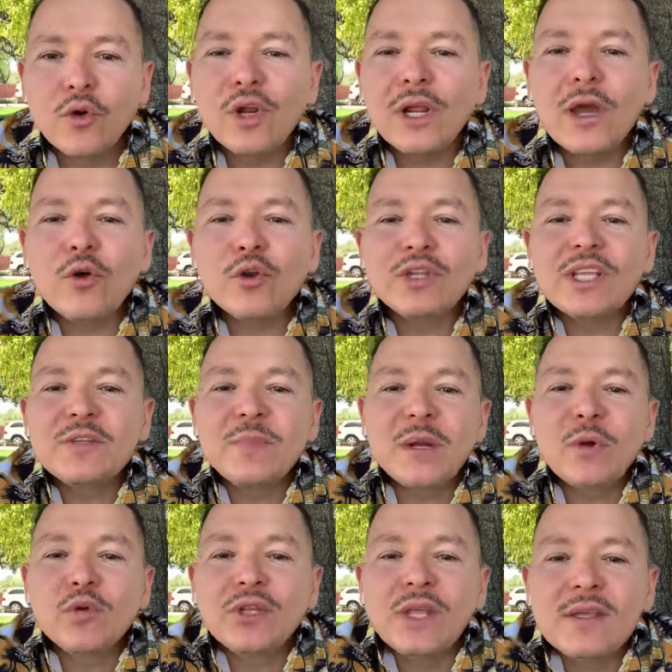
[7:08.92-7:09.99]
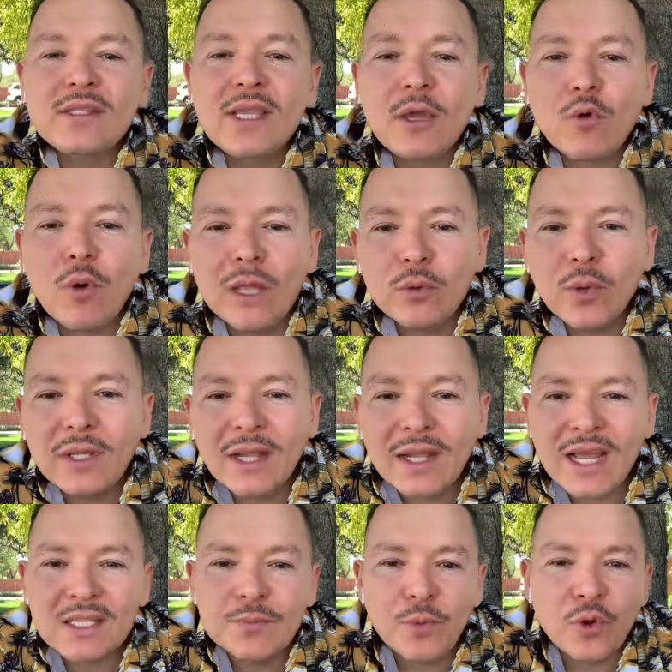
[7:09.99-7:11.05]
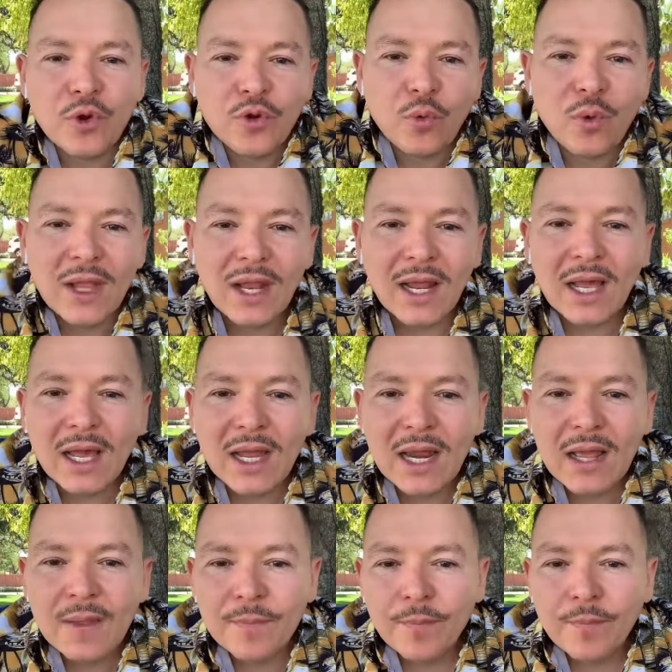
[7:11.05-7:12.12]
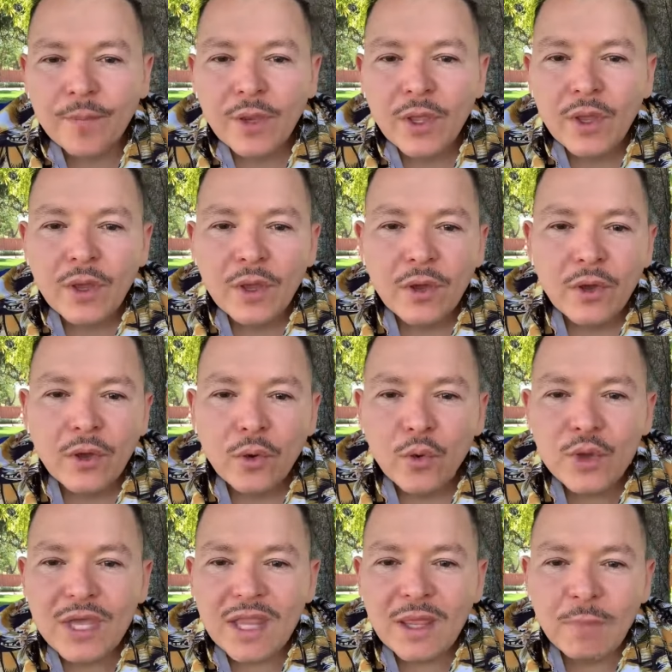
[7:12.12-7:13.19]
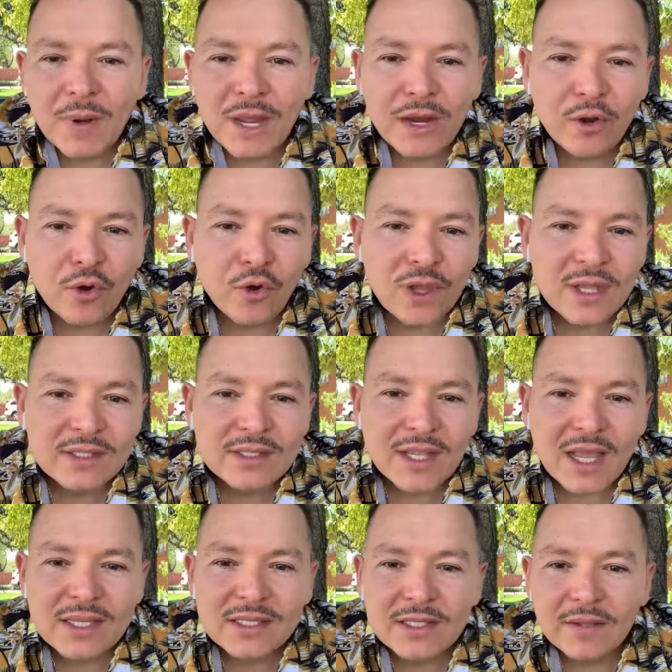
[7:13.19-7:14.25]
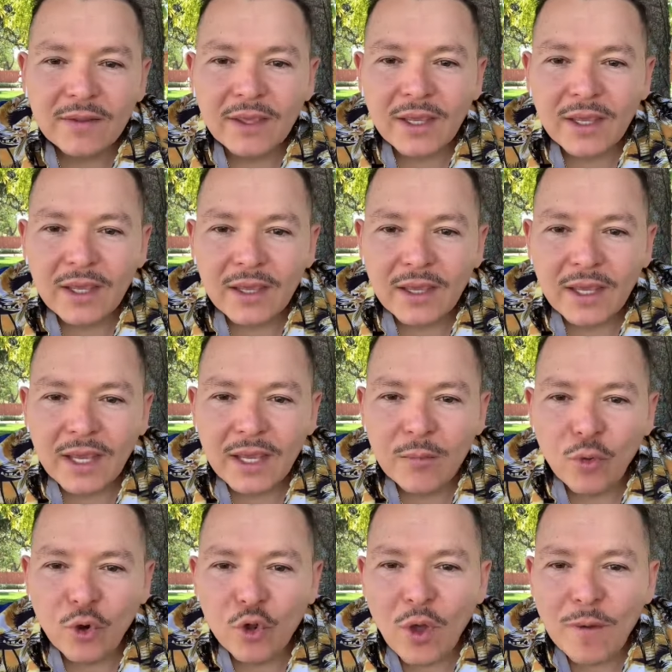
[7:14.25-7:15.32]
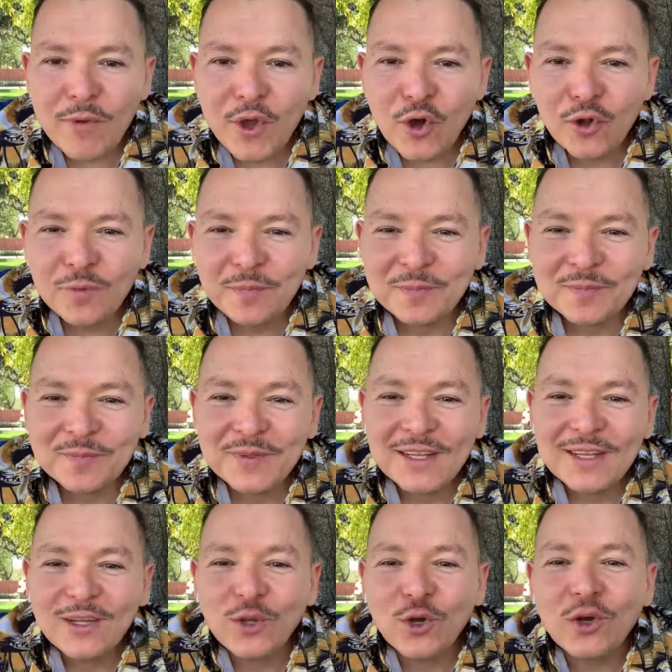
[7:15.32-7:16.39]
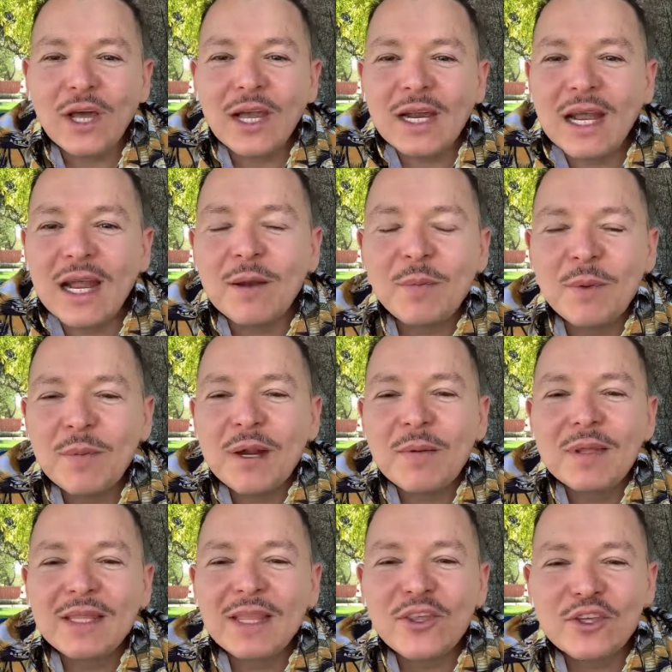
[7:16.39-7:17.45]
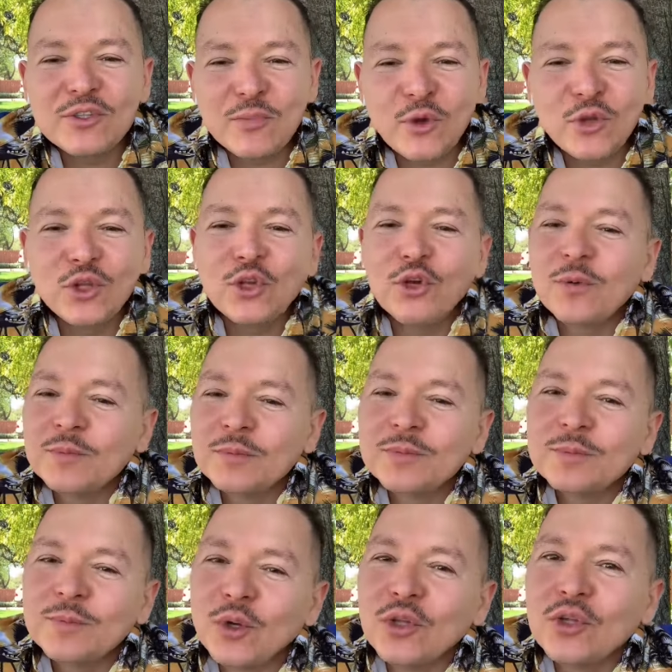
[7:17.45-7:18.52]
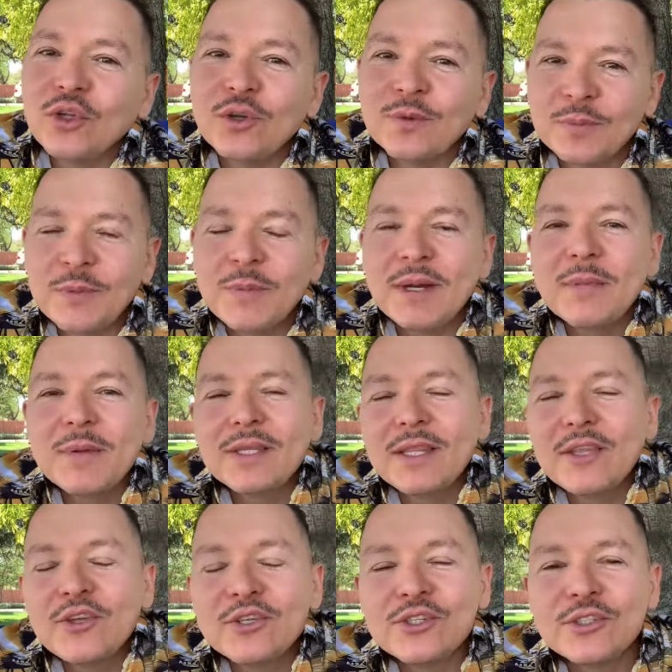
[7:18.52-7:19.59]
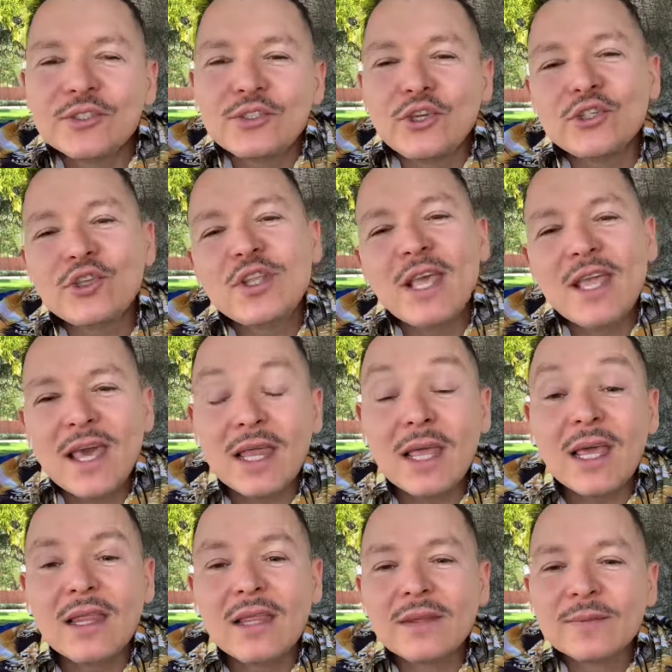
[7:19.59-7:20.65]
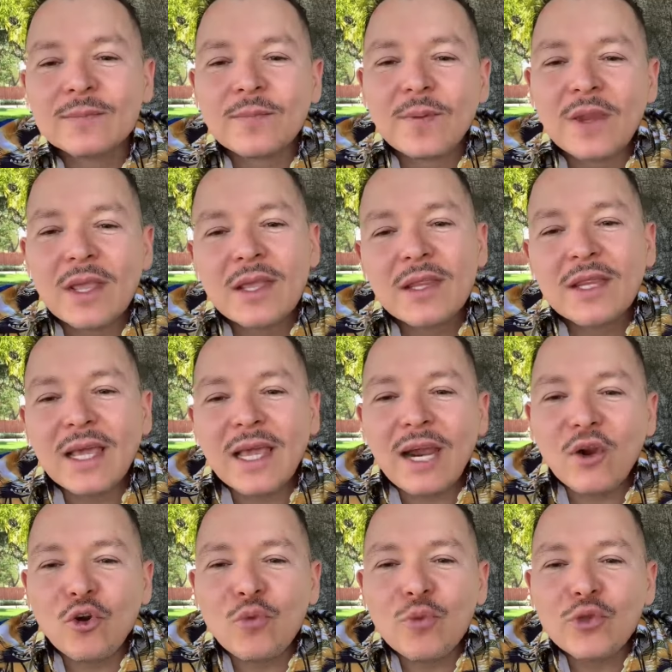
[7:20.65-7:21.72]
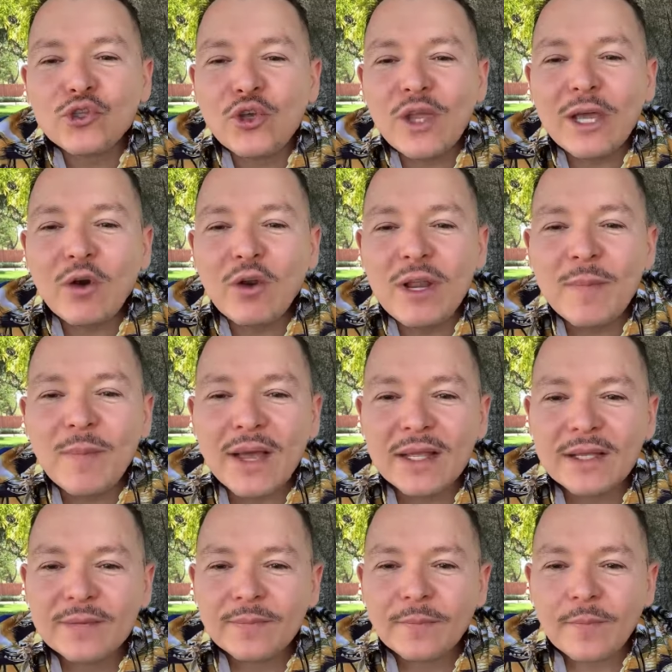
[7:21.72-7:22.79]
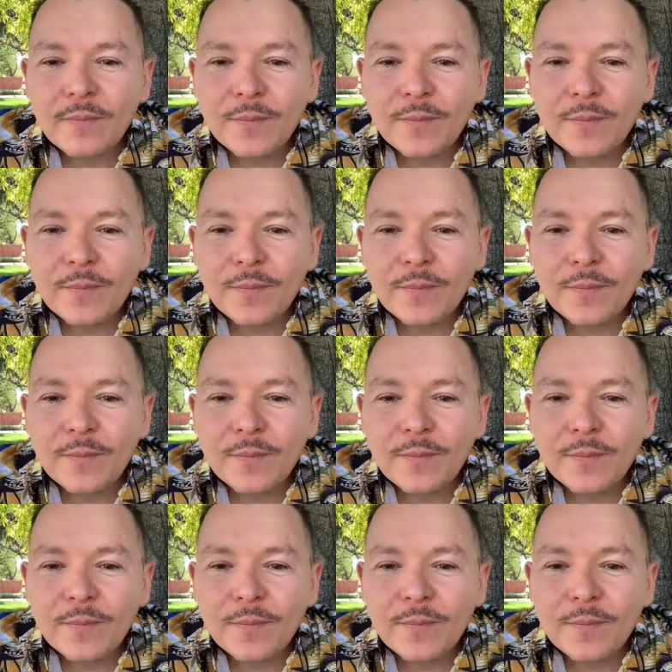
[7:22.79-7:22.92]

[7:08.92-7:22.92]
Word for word: Jorge Cortés pregunta, dice, cuándo andarás por Guadalajara? O ya de plano estás en modo avión. No, carnal, primeramente Dios, pronto, pronto, primeramente Dios. Yo soy de allá de, de aquel rumbo, soy de Colima.